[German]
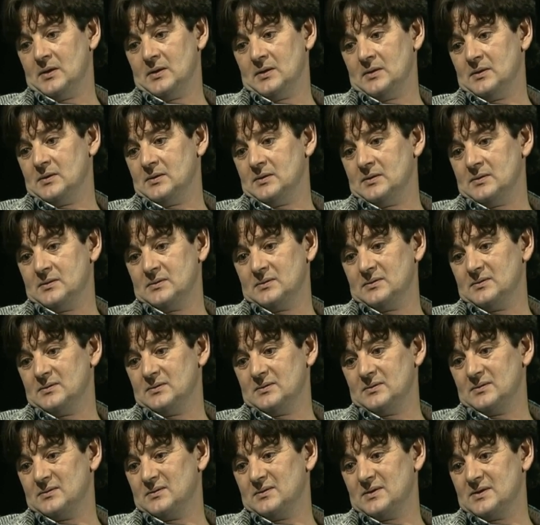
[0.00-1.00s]

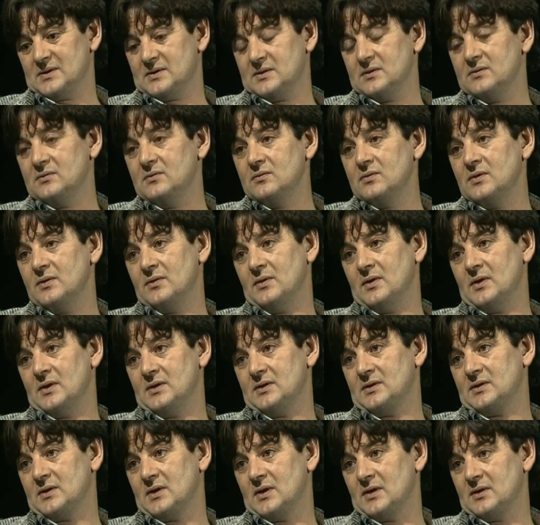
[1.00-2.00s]
äh, dass die
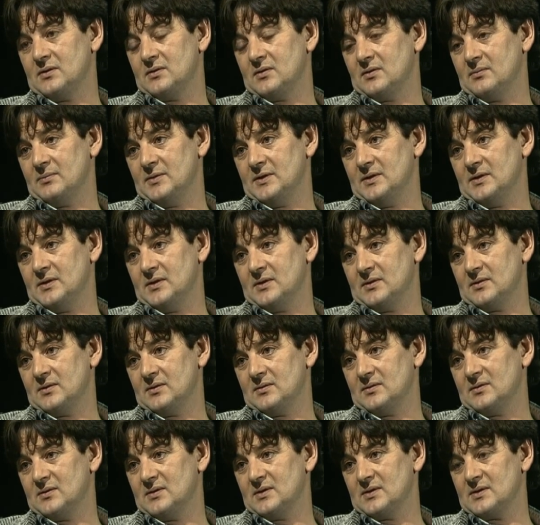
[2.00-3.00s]
Unehrlichkeit dominierte.
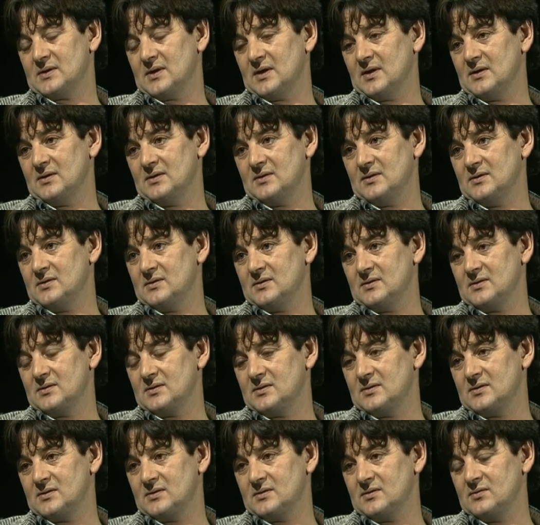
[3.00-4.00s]
Und das hat
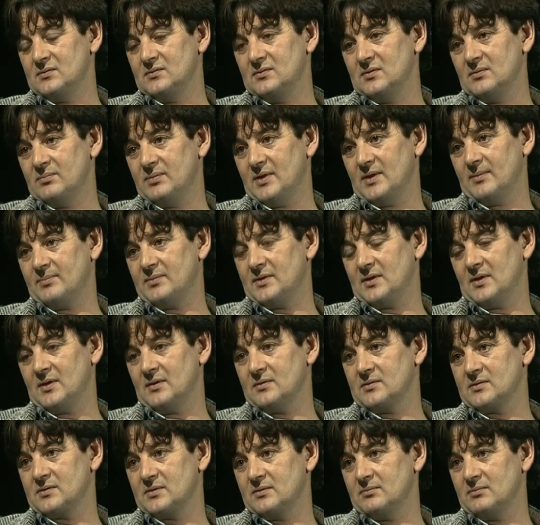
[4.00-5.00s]
dieses Zugepappte
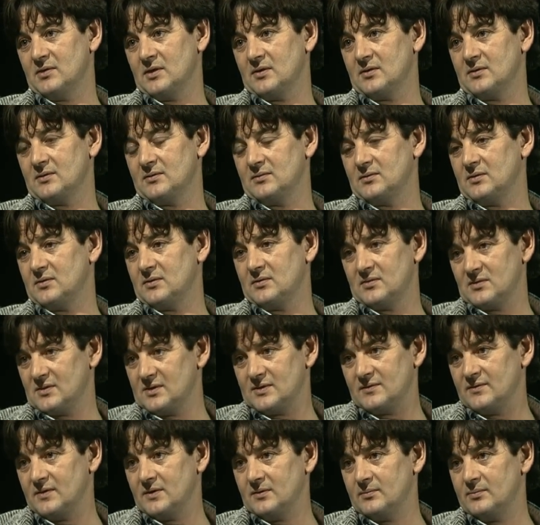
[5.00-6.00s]
ausgemacht. Und
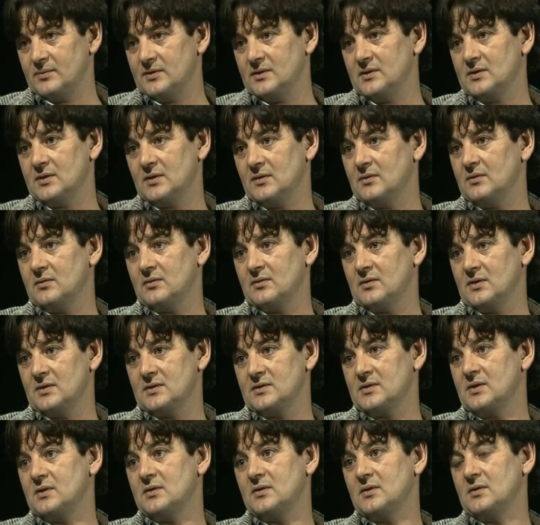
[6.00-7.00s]
deswegen bin ich auch
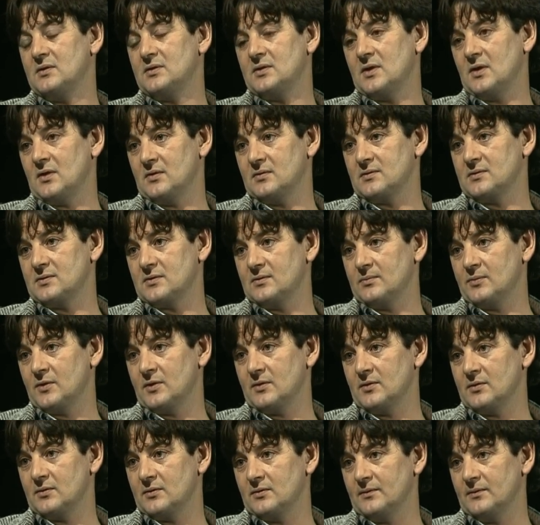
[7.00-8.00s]
letztendlich da ausgebrochen.